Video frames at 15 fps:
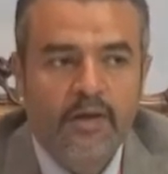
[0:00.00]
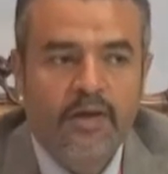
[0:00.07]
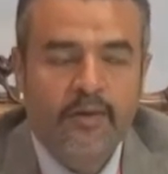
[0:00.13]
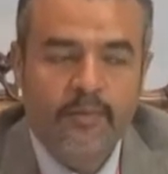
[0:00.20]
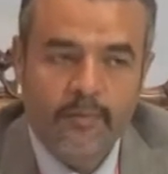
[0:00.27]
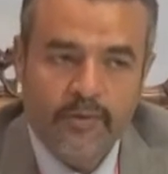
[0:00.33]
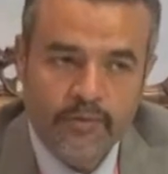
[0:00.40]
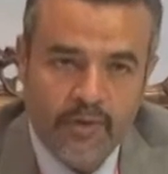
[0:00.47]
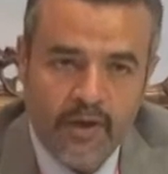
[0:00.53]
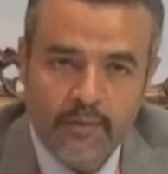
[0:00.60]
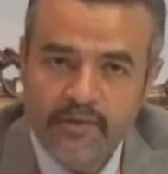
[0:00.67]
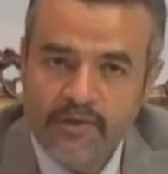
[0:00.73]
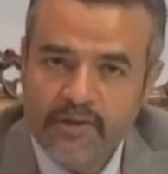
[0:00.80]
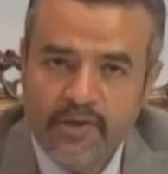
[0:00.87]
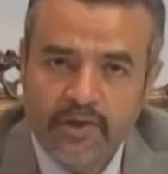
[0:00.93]
لما برضه
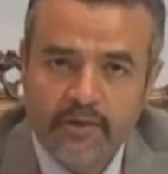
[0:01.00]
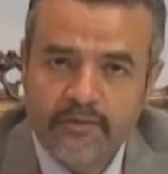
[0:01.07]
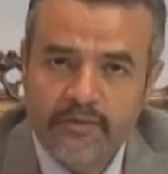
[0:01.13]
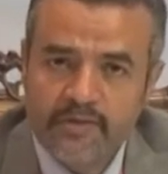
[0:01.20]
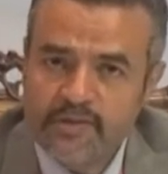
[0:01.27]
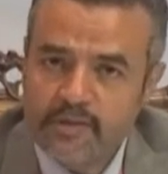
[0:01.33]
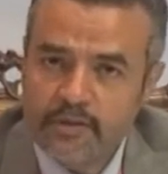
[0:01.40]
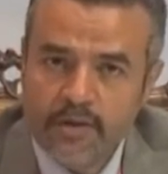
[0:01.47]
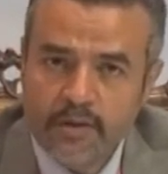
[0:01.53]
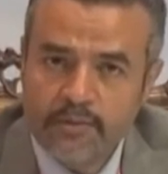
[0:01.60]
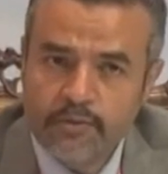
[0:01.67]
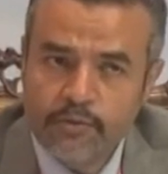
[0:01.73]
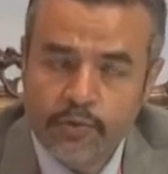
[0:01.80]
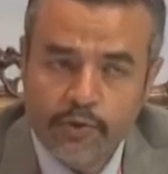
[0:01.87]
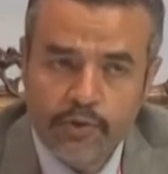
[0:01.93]
حاولنا نعرف is it
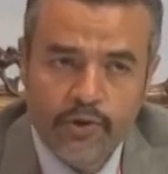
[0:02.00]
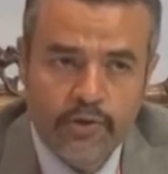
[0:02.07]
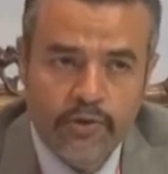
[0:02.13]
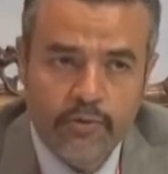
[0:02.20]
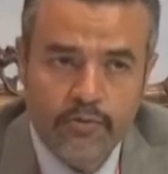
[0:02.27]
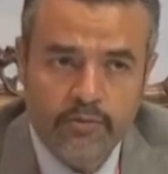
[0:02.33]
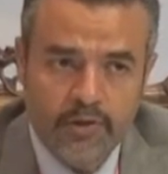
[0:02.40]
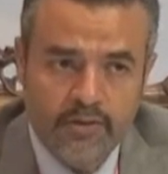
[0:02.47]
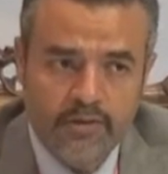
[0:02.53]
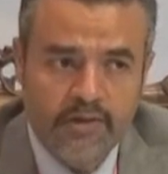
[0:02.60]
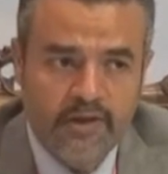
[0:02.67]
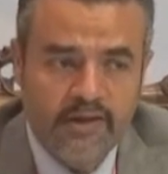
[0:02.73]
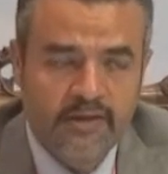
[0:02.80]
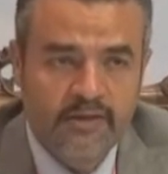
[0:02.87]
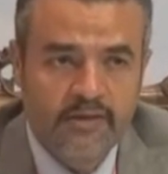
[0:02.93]
common to occur or not
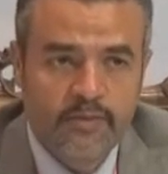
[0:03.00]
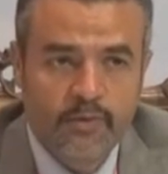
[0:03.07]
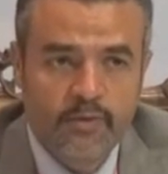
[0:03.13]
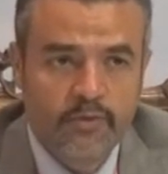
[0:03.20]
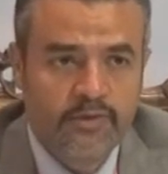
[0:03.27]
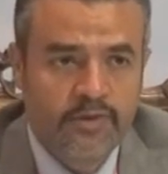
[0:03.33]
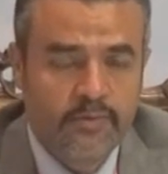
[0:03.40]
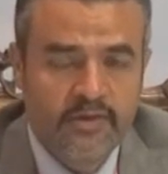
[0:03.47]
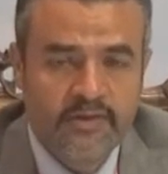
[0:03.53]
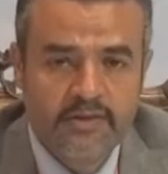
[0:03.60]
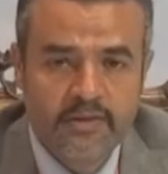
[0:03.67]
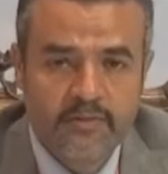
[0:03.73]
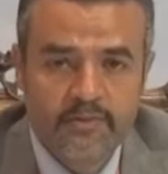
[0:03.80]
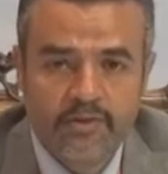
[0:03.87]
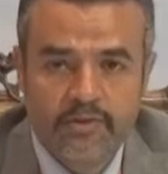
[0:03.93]
لقينا ان الموضوع ده
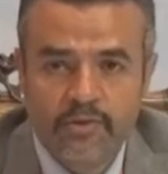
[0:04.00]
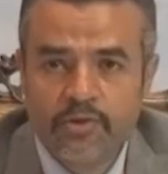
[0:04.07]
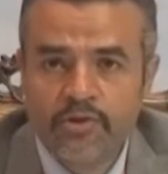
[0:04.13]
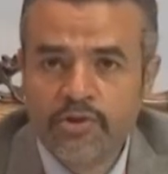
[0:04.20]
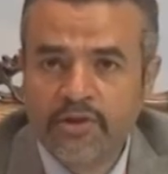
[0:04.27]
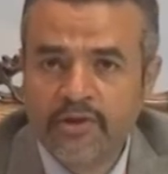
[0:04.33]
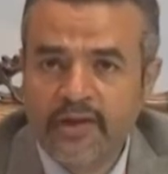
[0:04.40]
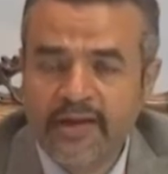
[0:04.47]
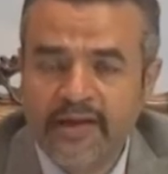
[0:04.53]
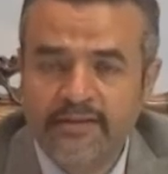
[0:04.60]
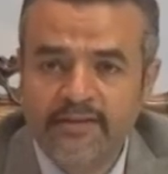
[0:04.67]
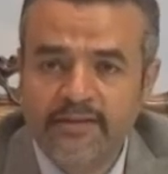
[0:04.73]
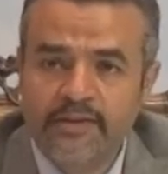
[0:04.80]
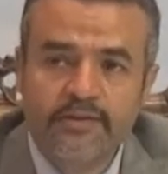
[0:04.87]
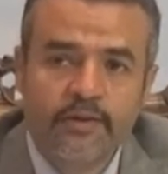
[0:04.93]
بيحصل من 12
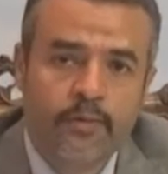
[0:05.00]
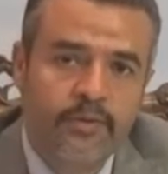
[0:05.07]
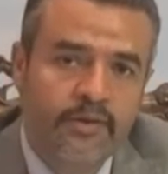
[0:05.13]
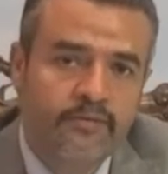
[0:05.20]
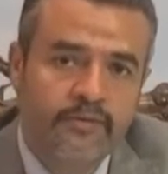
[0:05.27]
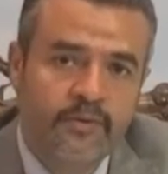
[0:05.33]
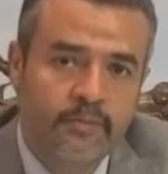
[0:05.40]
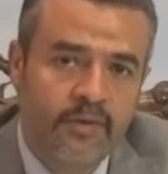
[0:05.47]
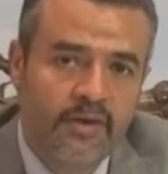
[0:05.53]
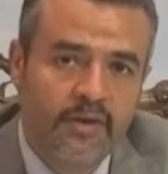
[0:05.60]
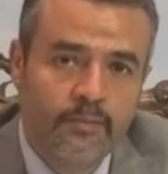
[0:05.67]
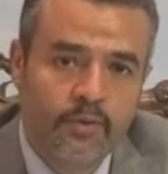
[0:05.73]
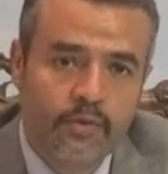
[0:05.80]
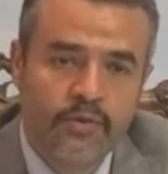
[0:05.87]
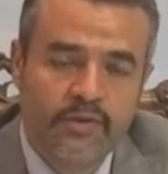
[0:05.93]
لحد 43%
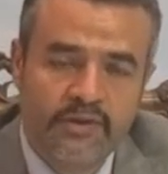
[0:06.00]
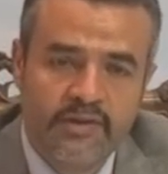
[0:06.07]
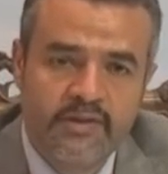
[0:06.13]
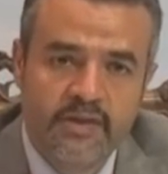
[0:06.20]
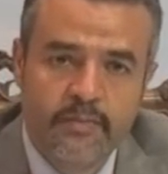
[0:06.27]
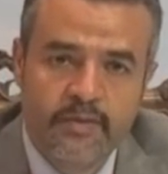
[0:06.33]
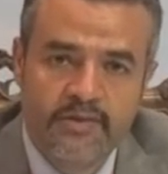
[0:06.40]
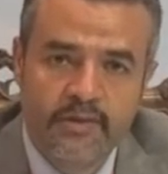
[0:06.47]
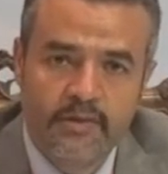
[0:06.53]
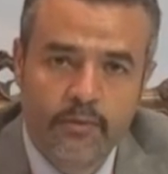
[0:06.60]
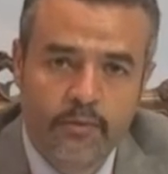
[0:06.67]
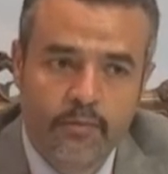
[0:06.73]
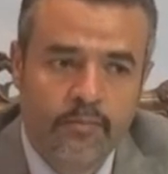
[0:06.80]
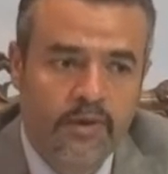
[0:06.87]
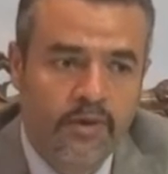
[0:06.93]
من كل الناس اللي بيحصل
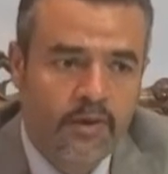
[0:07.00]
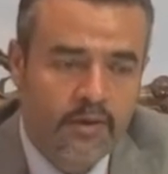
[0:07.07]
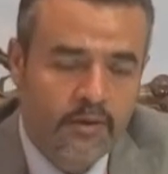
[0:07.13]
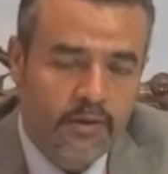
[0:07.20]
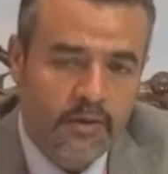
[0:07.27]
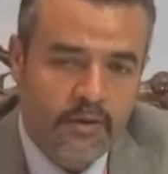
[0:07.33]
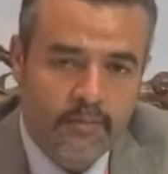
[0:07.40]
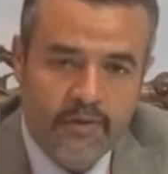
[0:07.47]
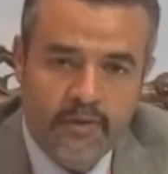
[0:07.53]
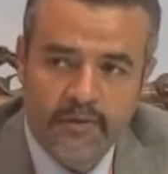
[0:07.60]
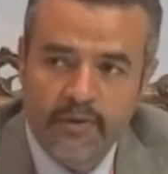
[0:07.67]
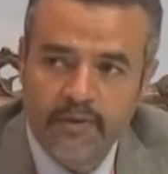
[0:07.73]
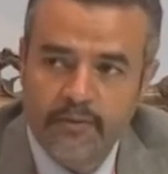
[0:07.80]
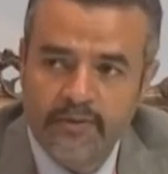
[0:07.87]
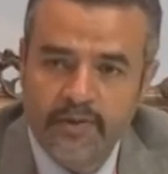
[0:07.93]
لهم آه،
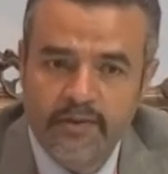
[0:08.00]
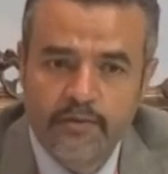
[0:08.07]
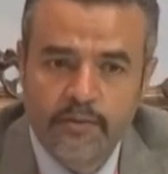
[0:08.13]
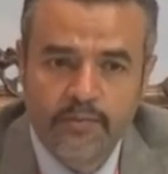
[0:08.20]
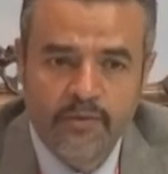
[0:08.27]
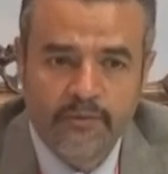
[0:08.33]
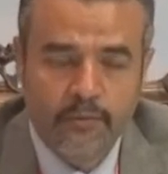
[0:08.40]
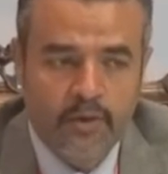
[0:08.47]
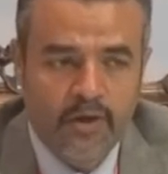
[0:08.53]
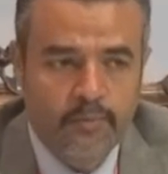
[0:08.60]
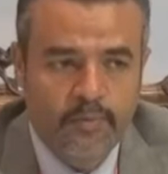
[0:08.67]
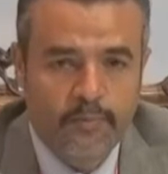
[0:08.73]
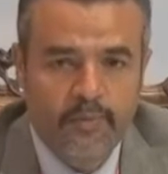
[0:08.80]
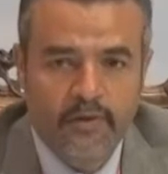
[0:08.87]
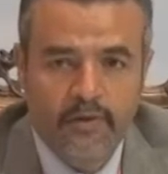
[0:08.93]
parathyroidectomy for
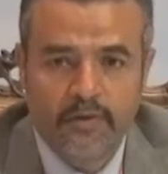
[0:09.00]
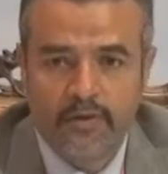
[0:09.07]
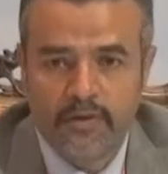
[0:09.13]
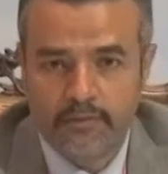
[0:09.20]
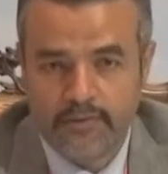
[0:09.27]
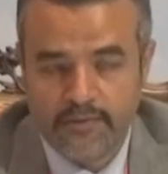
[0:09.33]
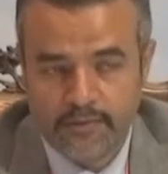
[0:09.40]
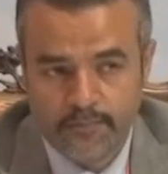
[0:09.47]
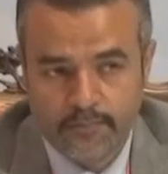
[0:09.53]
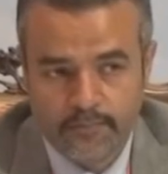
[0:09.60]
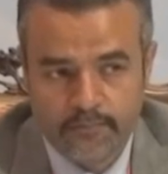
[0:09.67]
hyperparathyroidism